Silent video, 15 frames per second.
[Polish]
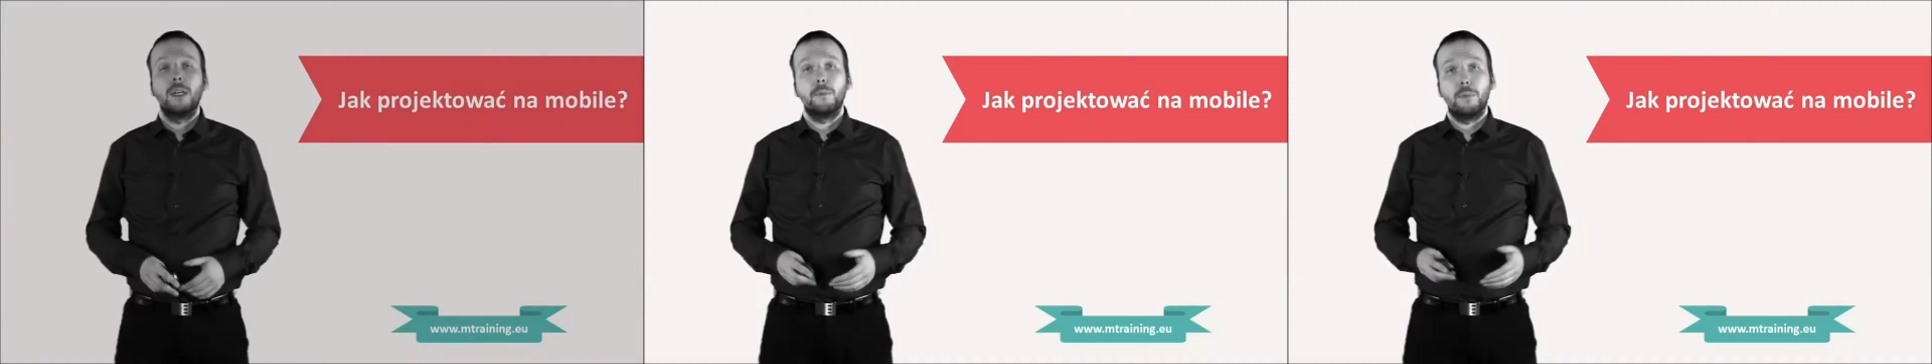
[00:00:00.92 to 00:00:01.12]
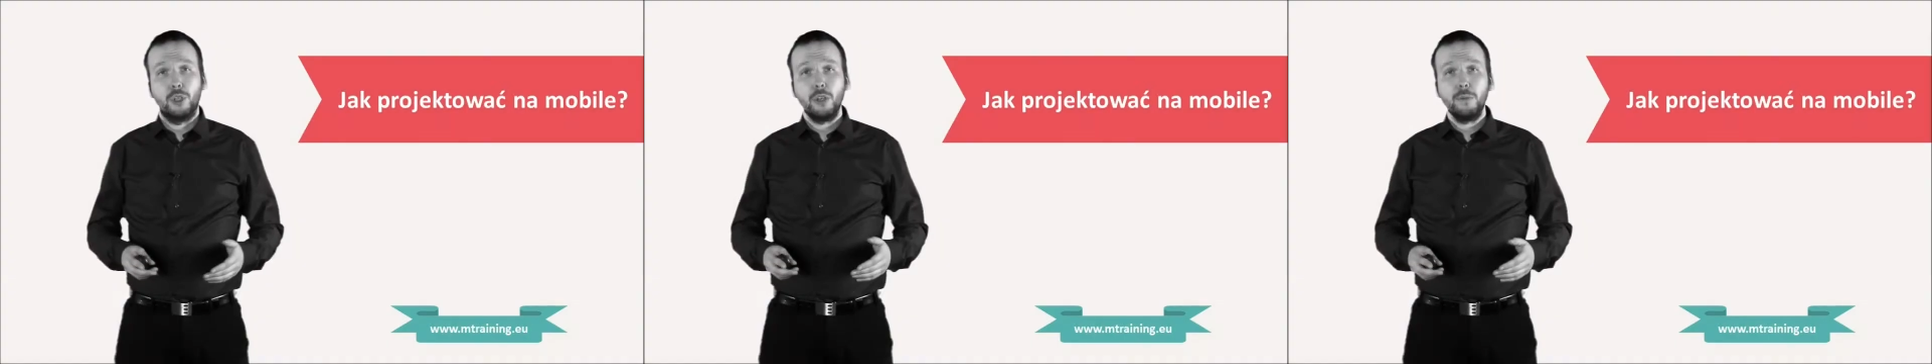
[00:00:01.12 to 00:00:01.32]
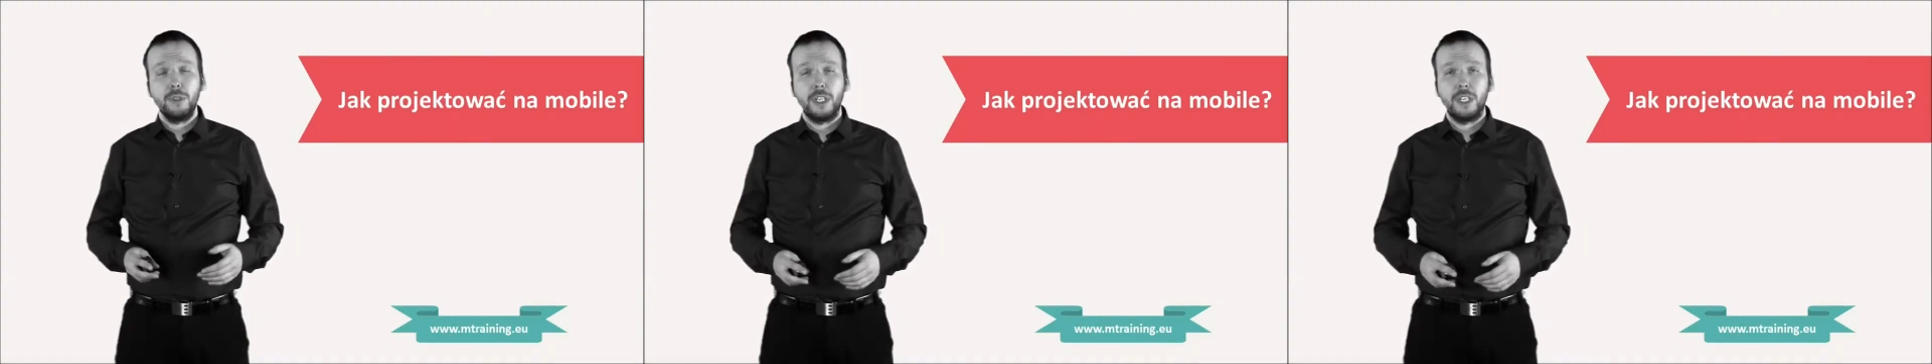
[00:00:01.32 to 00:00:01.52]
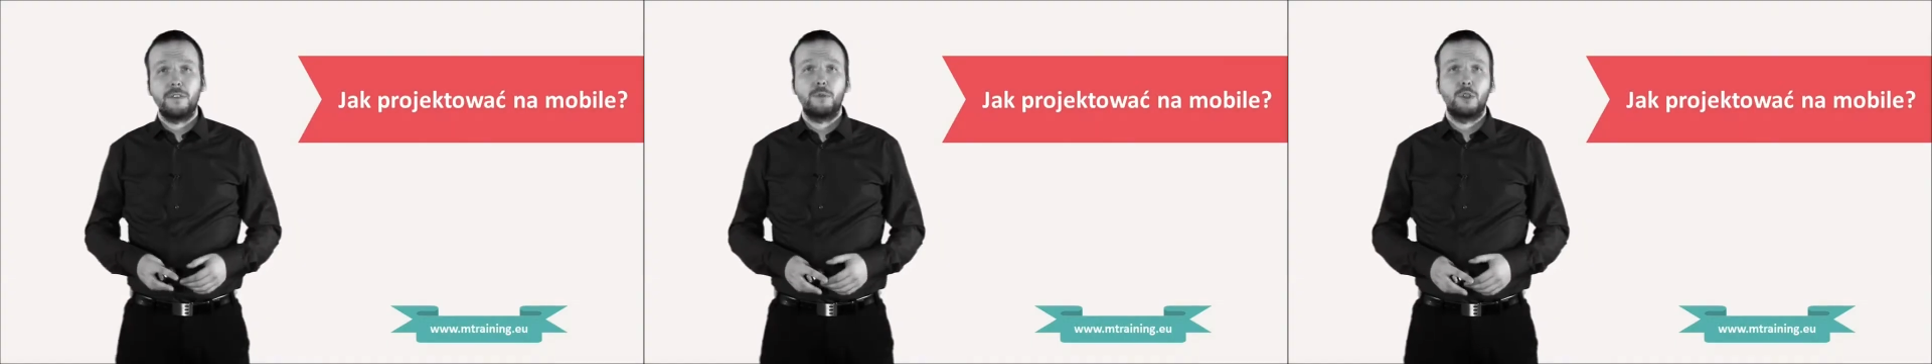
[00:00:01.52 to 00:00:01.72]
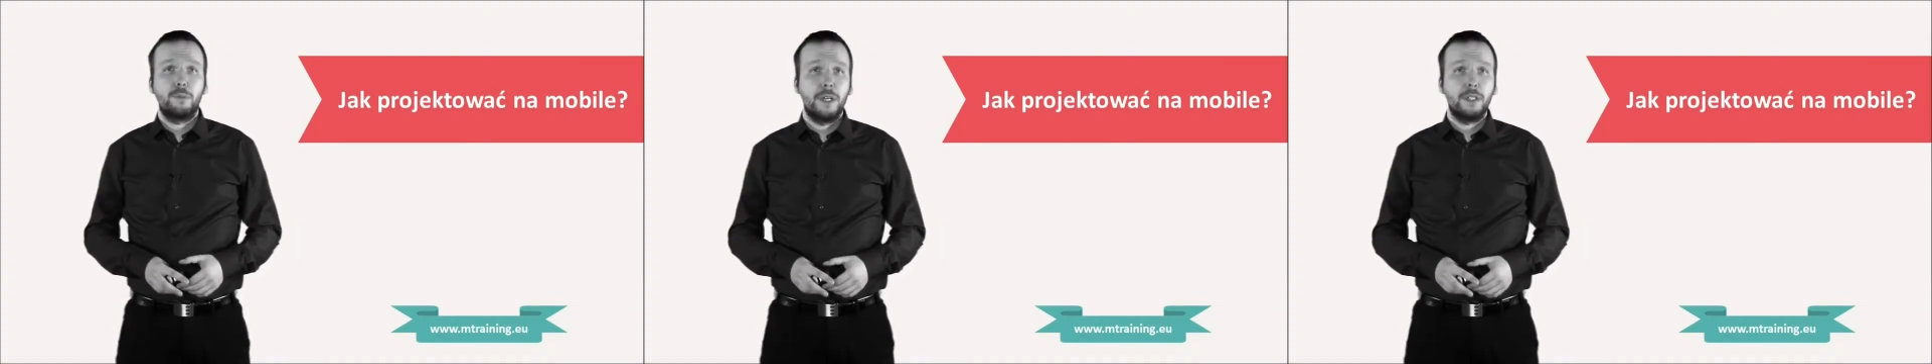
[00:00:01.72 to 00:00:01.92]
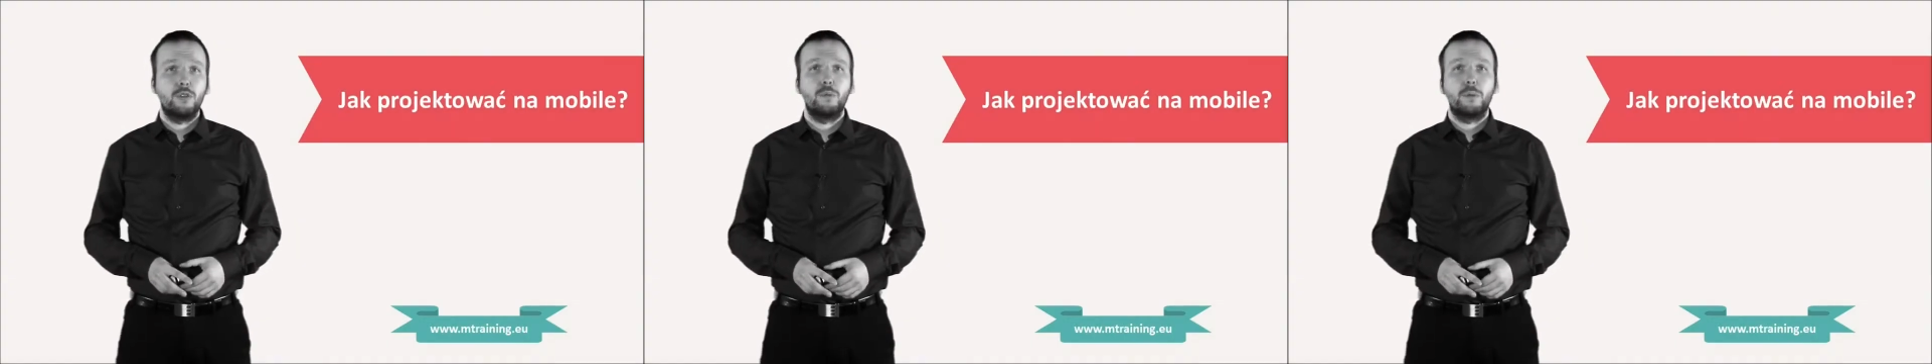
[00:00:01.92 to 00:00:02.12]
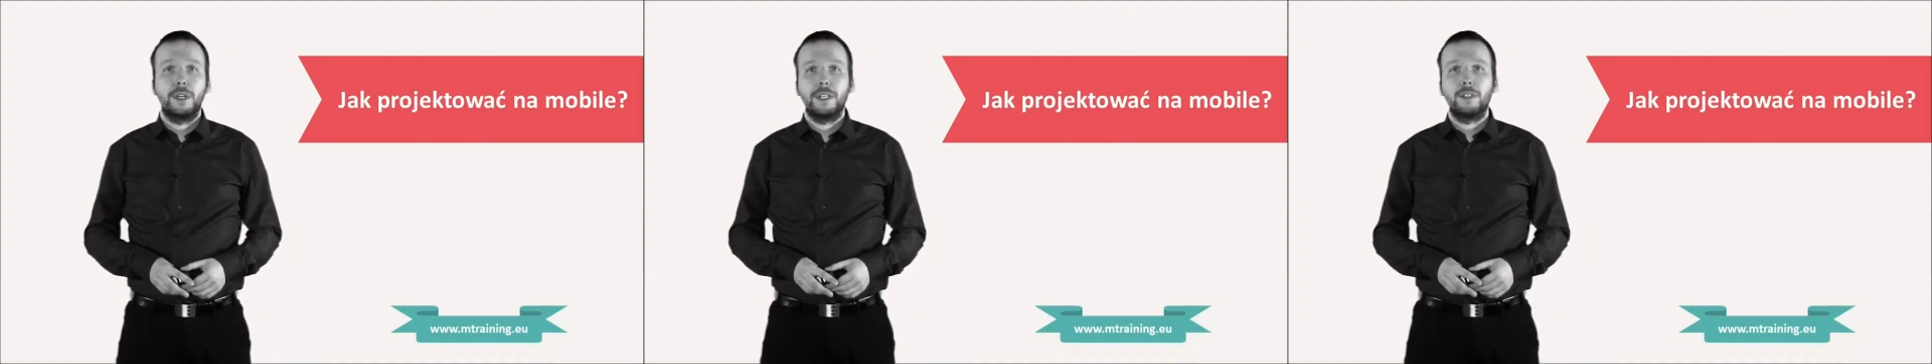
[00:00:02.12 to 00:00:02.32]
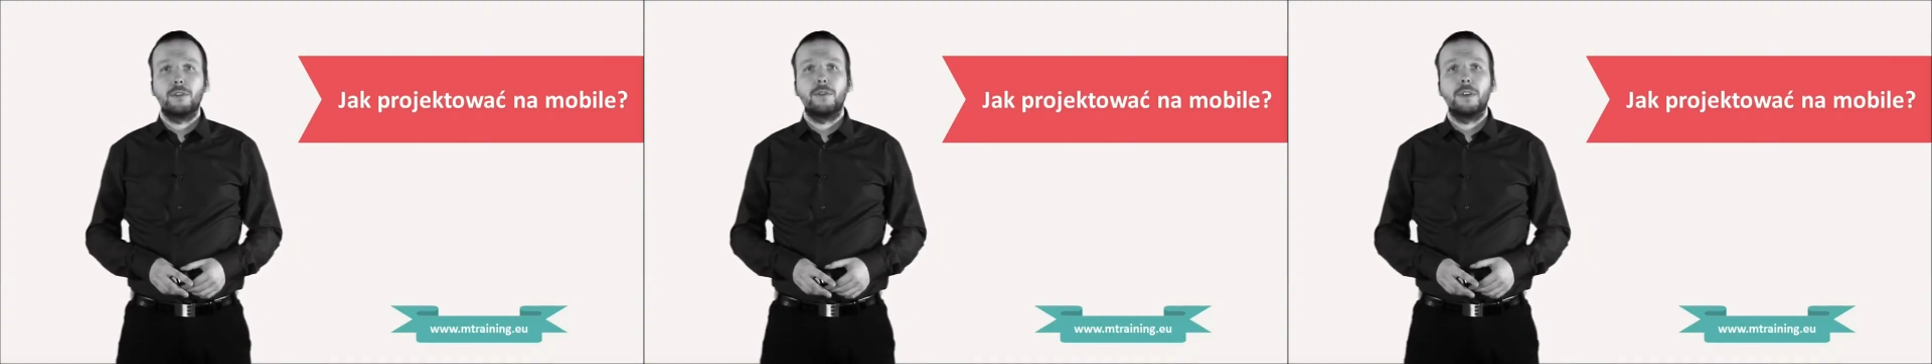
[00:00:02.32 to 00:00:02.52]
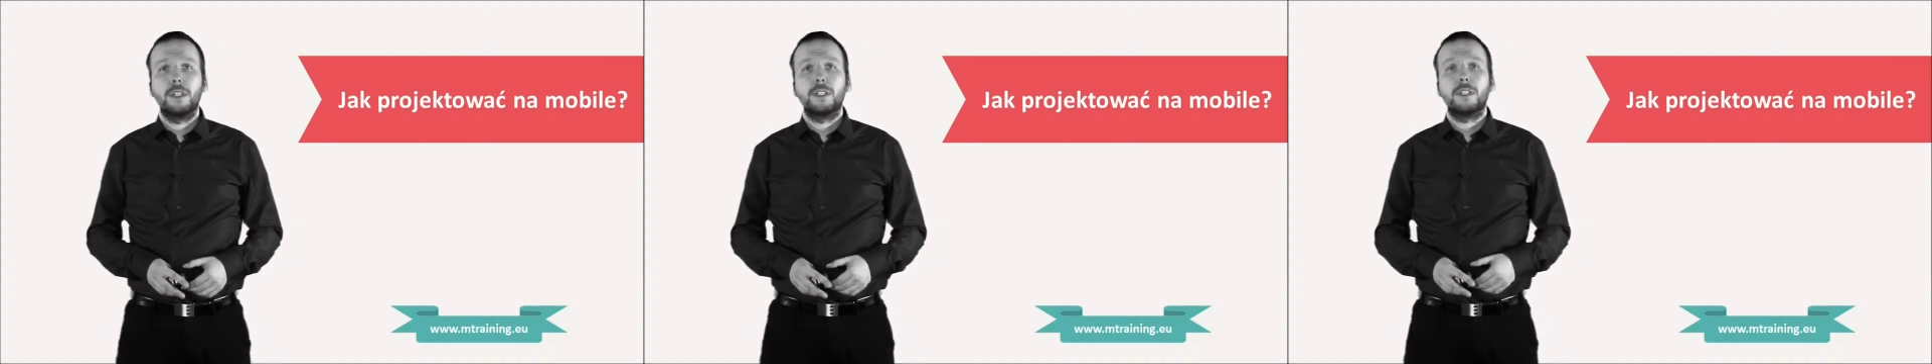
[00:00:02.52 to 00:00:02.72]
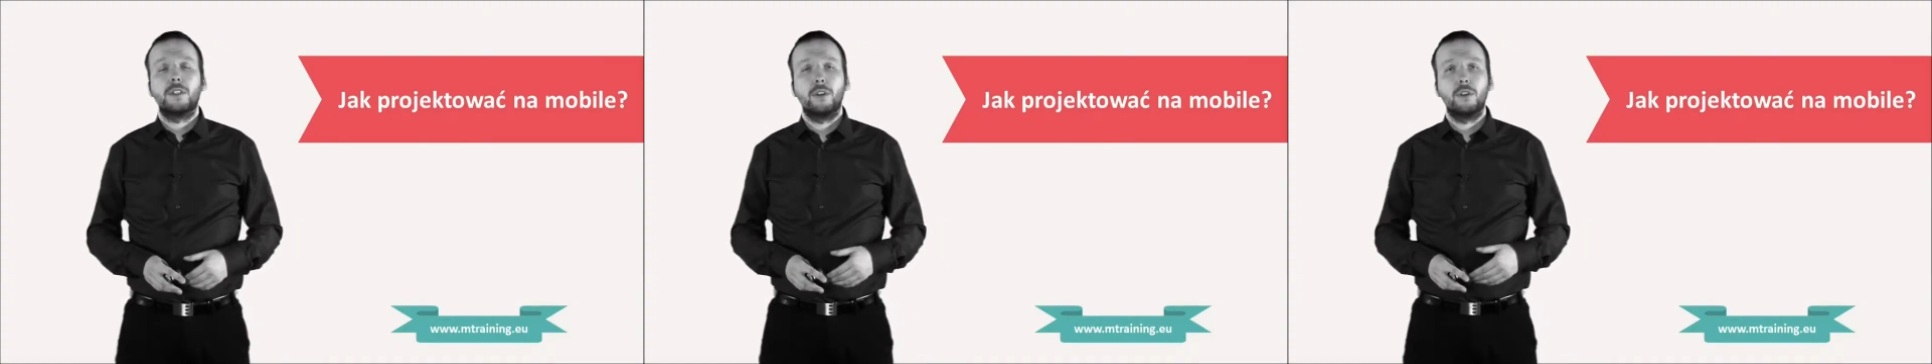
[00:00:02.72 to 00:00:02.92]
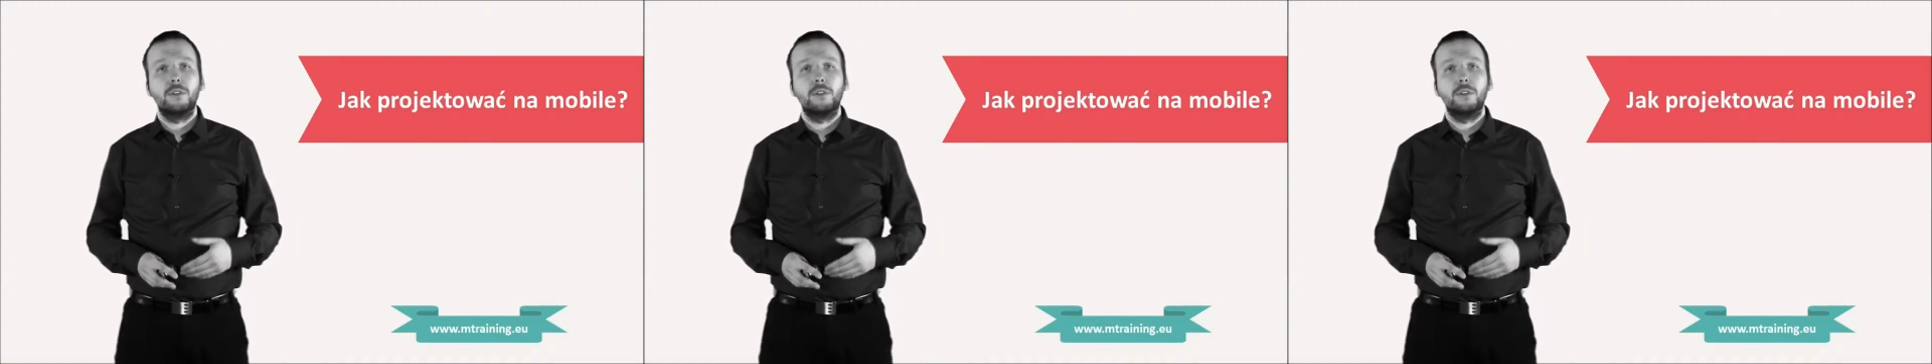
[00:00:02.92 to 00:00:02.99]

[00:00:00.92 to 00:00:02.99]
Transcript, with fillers: Podobnie jak w przypadku projektowania stron